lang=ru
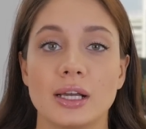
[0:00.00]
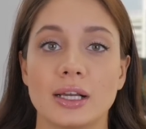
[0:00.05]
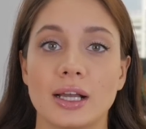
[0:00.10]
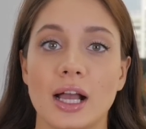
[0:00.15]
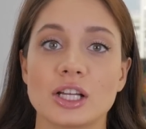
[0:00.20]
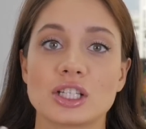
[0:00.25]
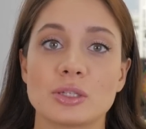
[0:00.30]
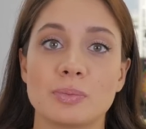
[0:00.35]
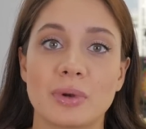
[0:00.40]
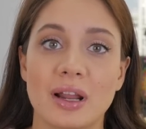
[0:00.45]

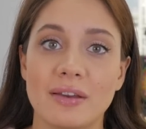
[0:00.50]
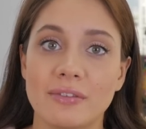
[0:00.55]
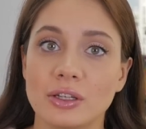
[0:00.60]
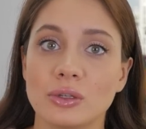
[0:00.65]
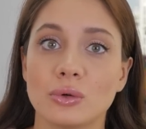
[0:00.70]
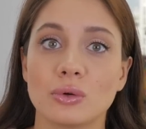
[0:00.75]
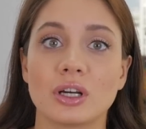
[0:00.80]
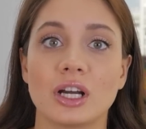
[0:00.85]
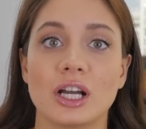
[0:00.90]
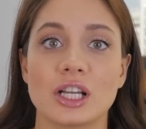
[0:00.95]
Как же
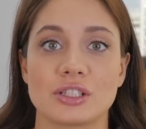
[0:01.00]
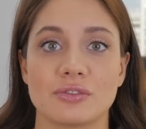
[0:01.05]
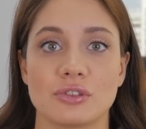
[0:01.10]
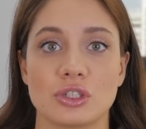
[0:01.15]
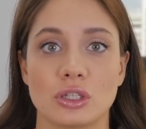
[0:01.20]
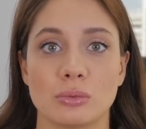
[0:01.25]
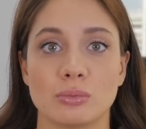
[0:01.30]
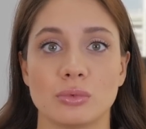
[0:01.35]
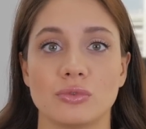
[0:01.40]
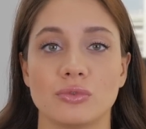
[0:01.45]
правильно ухаживать,
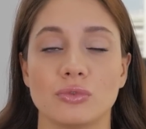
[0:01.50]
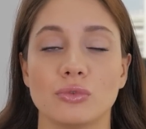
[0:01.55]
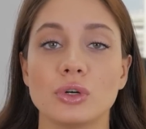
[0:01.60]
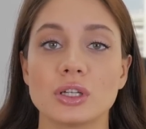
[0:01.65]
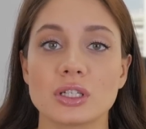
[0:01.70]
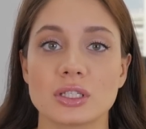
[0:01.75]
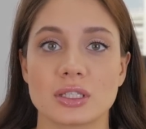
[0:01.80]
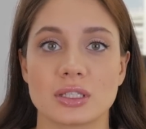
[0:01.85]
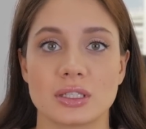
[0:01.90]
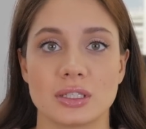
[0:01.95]
чтобы
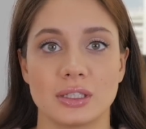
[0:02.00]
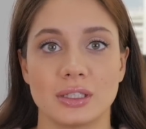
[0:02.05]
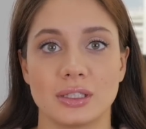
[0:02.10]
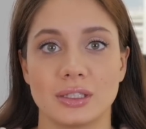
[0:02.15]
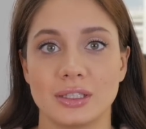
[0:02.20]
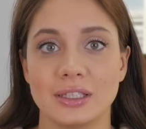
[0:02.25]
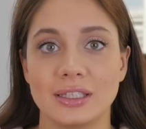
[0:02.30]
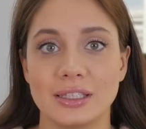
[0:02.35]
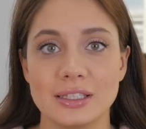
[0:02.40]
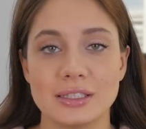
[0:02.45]
ворс
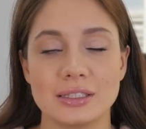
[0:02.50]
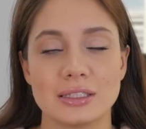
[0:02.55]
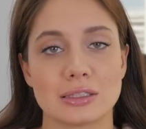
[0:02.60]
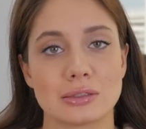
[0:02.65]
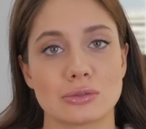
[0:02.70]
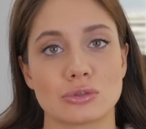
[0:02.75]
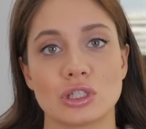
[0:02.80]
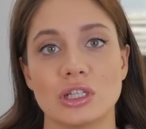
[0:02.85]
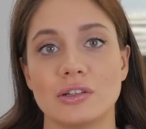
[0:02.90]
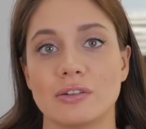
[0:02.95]
э, и кисти
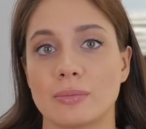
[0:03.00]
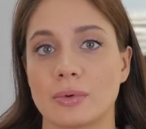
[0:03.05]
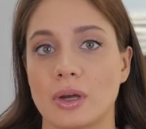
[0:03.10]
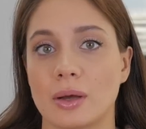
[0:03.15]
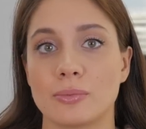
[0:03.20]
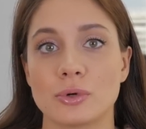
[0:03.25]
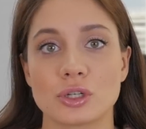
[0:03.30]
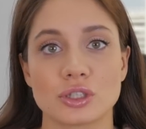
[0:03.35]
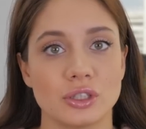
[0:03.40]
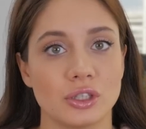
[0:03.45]
служили вам
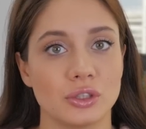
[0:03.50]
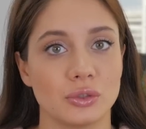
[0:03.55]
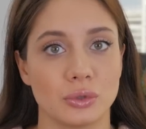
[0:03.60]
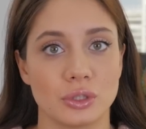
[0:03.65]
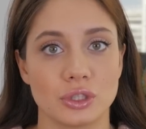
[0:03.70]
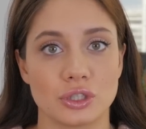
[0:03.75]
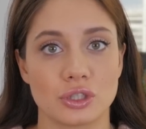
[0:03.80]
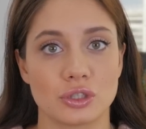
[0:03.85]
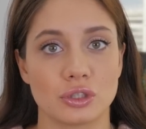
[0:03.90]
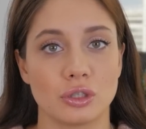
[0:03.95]
как можно
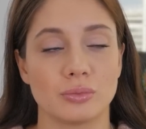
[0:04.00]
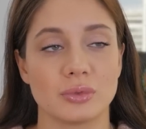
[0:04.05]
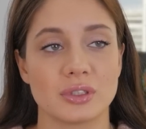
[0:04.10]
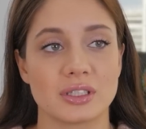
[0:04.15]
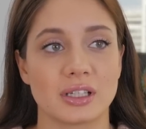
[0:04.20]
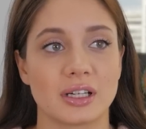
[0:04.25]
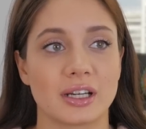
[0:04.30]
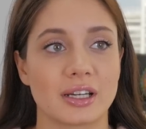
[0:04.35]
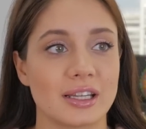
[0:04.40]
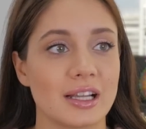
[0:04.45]
дольше, чтобы
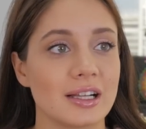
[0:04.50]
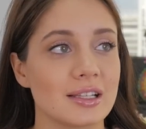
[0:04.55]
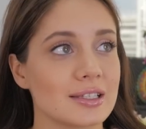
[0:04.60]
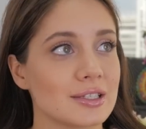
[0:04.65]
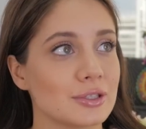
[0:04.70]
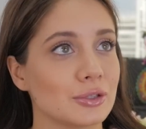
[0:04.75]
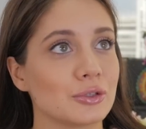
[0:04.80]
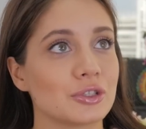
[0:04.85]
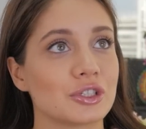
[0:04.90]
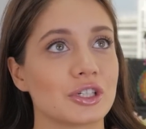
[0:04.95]

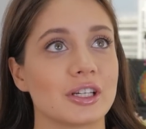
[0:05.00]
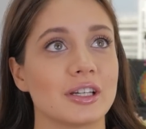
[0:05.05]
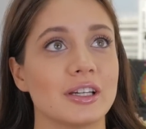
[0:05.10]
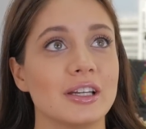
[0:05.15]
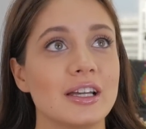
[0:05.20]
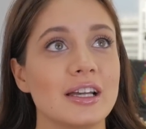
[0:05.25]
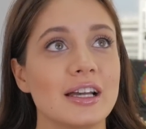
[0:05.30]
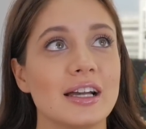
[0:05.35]
сохранялось тоже